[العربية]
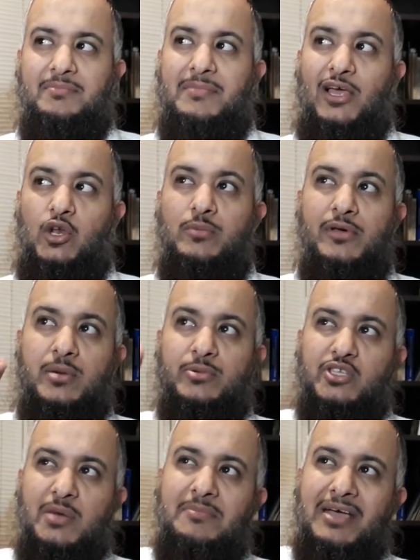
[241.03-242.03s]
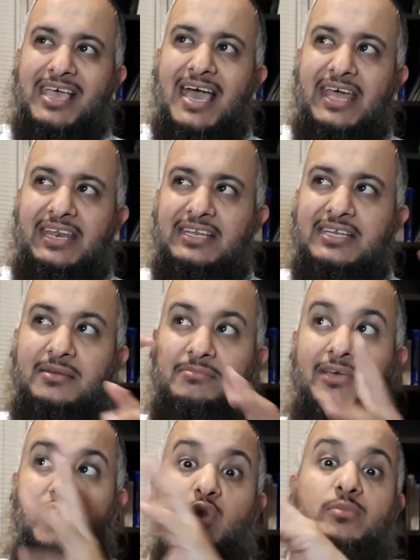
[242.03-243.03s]
معلومة يربطها بمكان
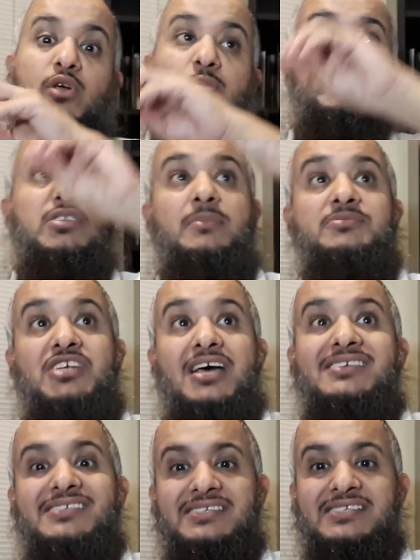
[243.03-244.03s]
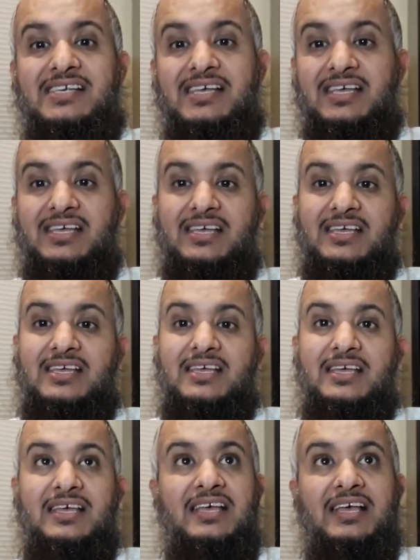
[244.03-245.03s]
معلومة يربطها بشخص
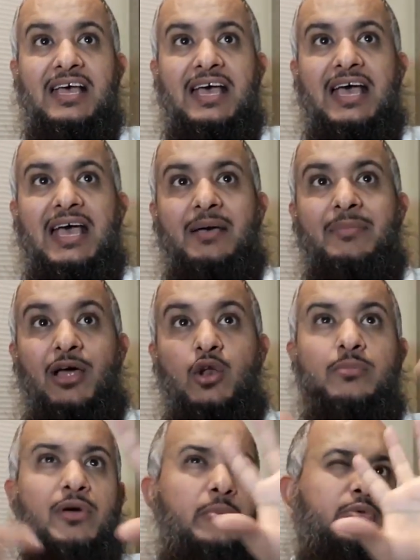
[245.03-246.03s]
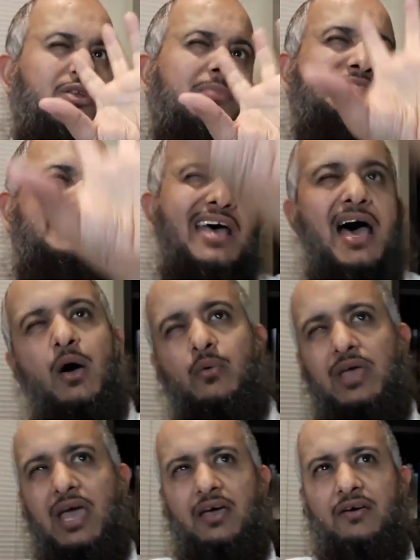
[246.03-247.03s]
آه معلومة يربطها
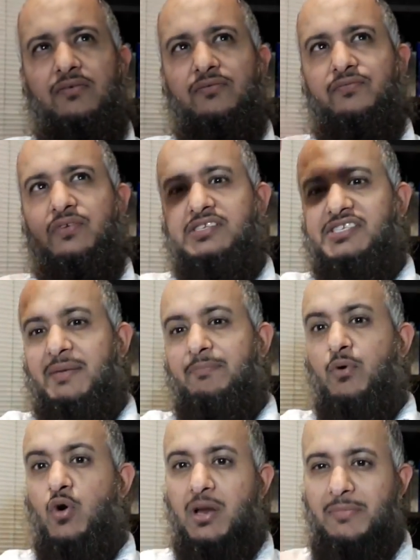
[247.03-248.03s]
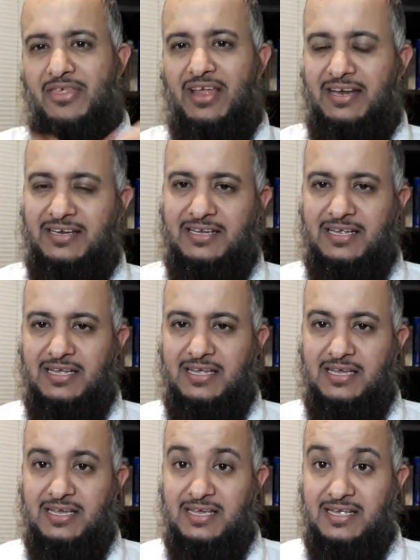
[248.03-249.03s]
بزاوية في السبورة مثلا
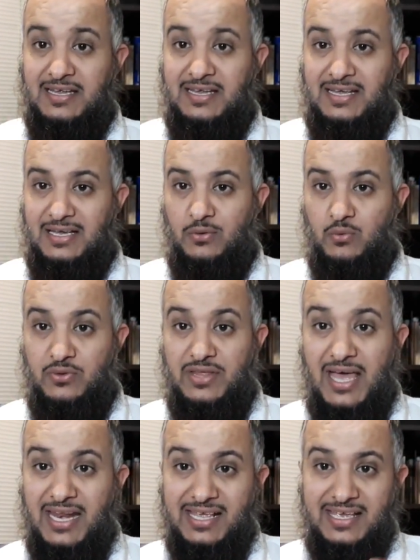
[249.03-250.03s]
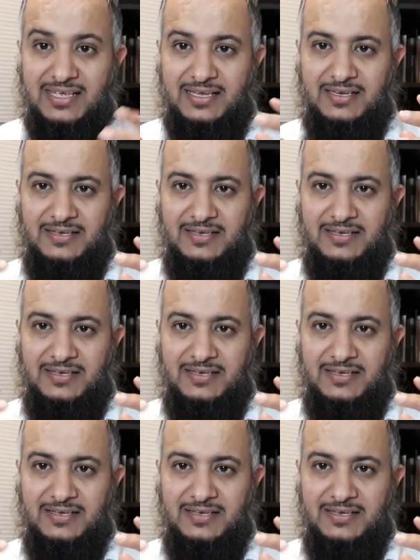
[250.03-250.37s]
وذلك